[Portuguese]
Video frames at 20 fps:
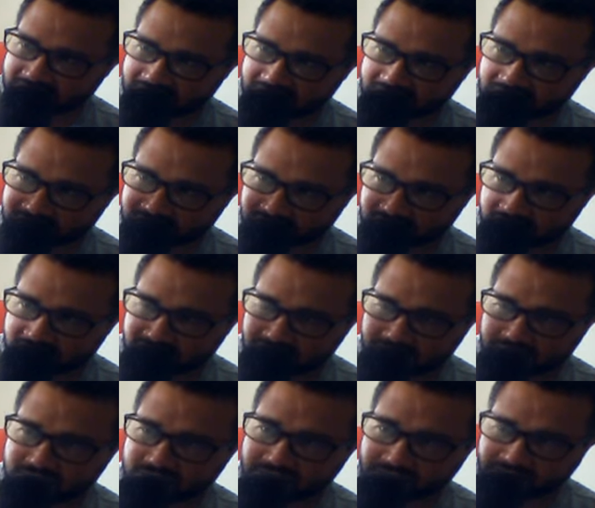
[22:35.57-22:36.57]
do
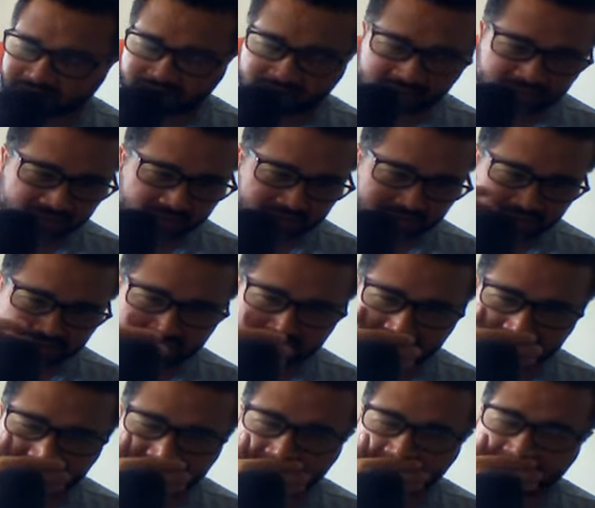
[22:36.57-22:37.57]
último filme de
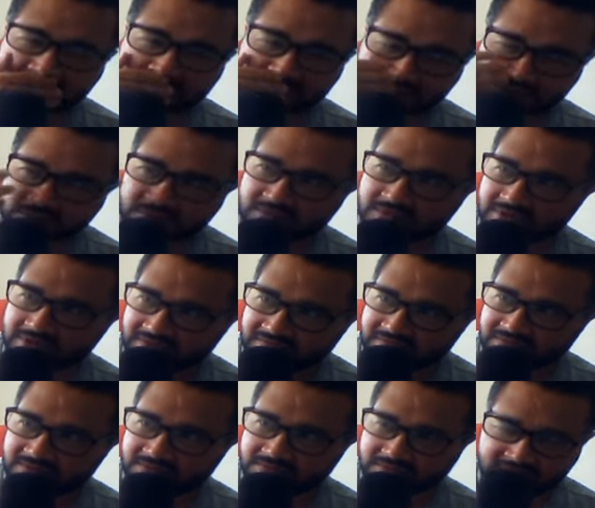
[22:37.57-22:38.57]
Dungeons and Dragons, que eu tô
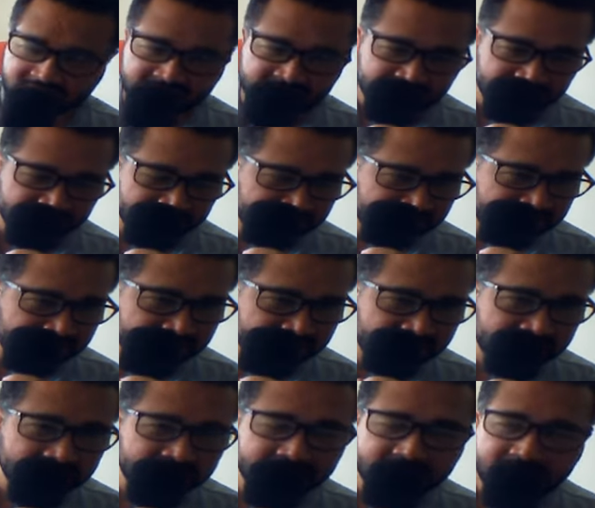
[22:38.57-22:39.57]
devendo o review
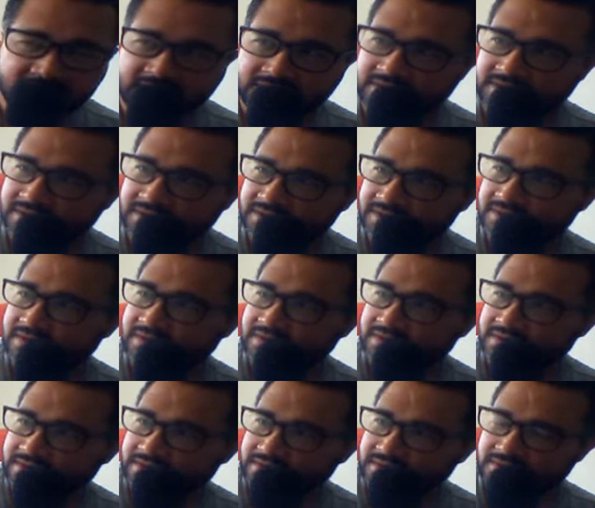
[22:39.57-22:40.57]
dele.
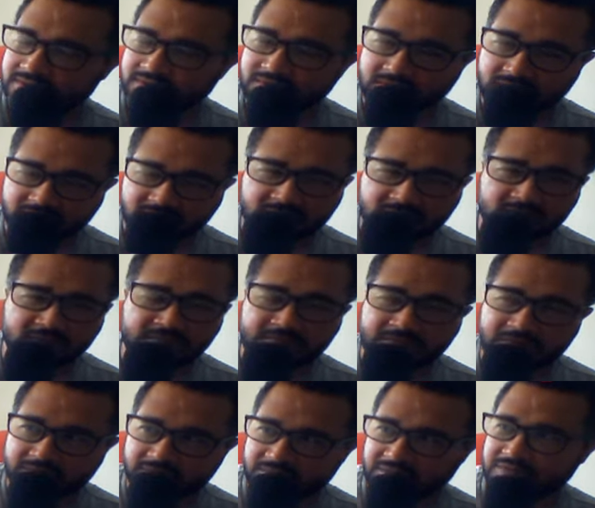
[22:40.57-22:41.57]
Ô, oh, oh,
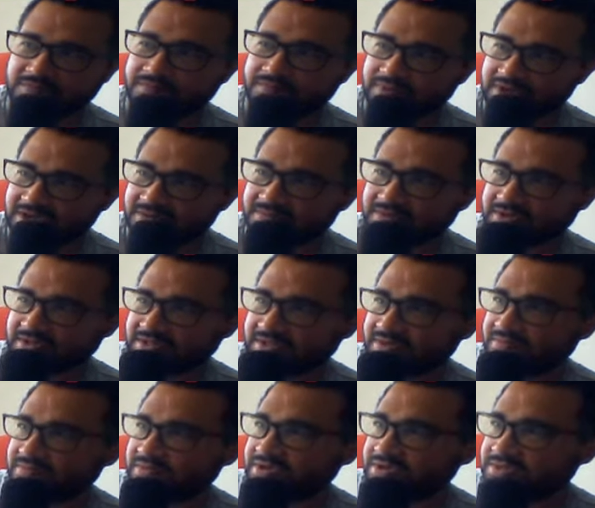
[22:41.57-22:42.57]
filme Pemba
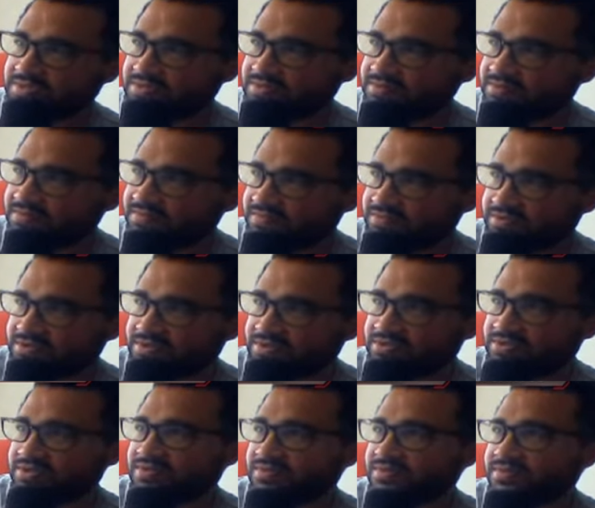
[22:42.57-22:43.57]
também, esse novo
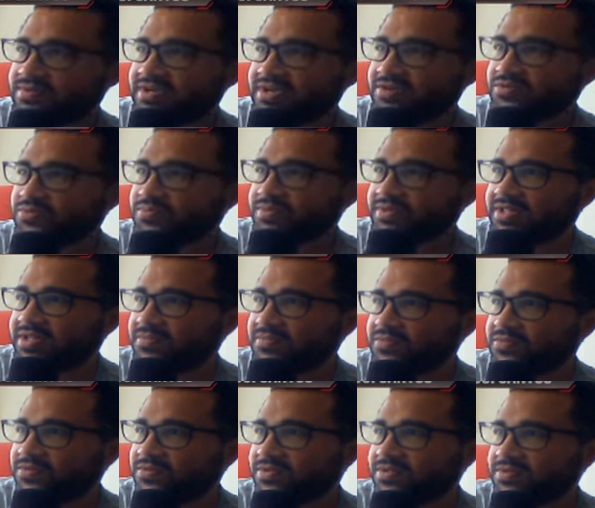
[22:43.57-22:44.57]
Dungeons and Dragons, pelo
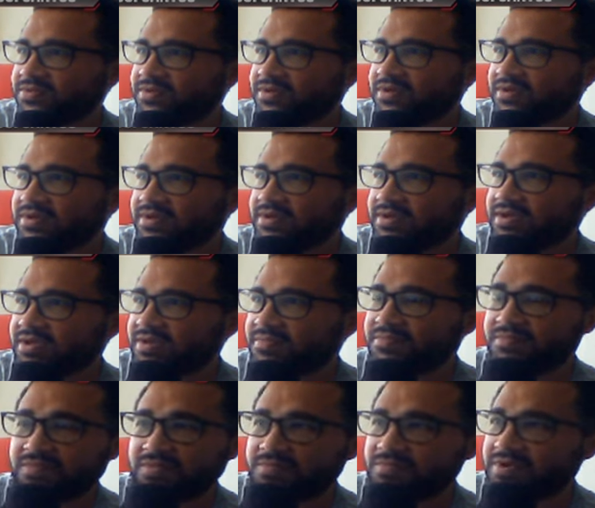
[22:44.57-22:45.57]
amor de Deus.
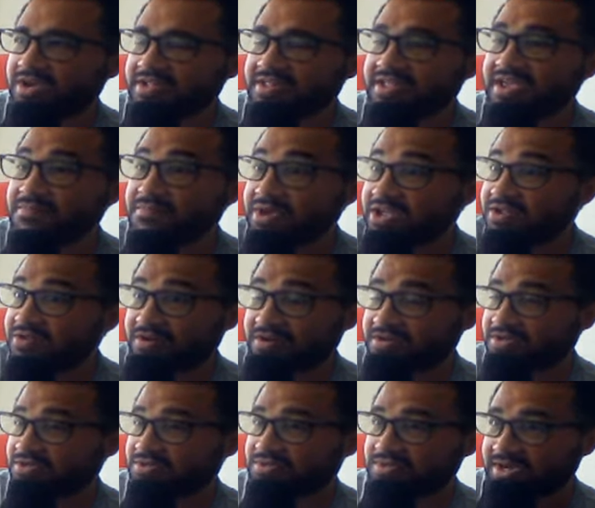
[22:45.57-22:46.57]
É, é
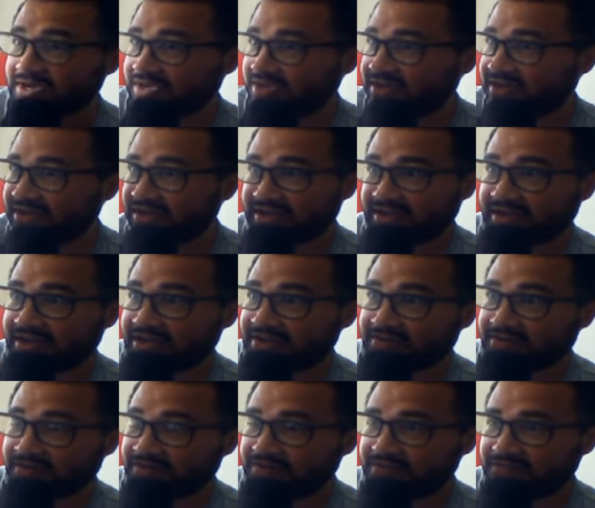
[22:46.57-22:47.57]
melhor que isso aqui,
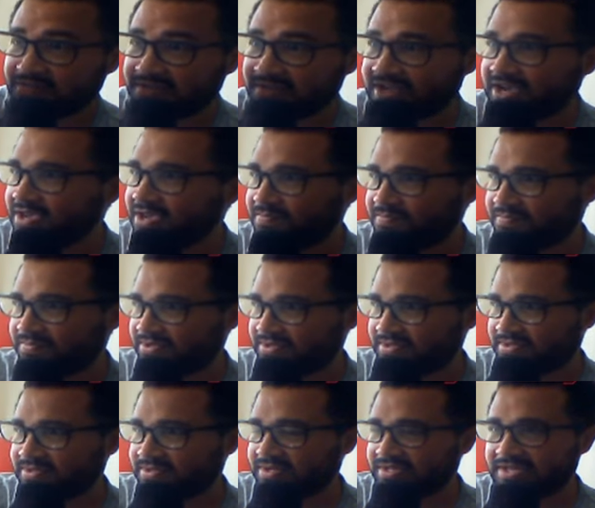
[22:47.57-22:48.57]
cara. Olha o naipe
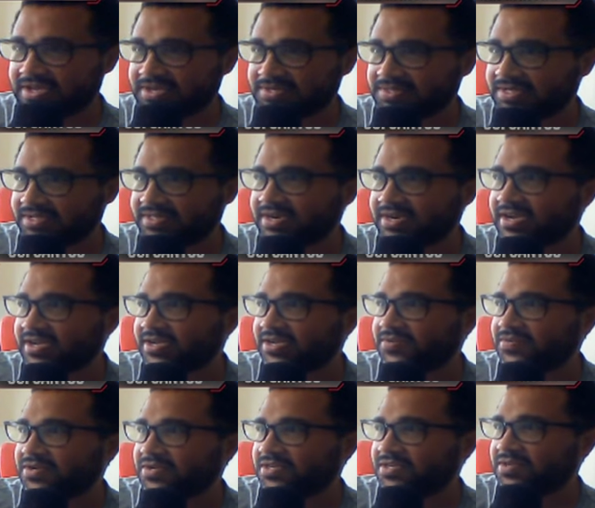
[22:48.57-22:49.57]
dessa
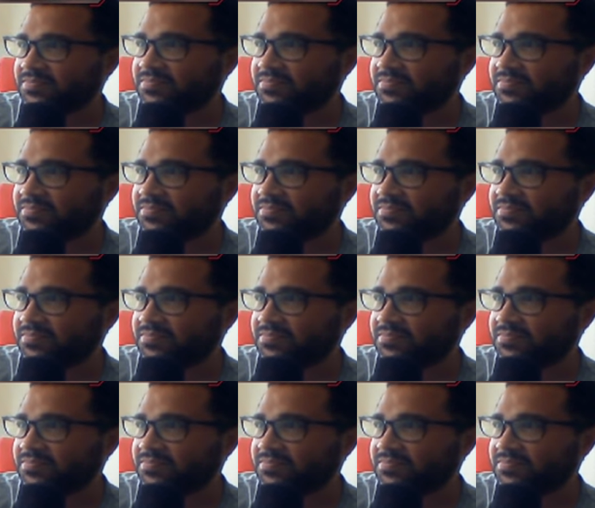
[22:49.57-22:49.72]
dragão aqui,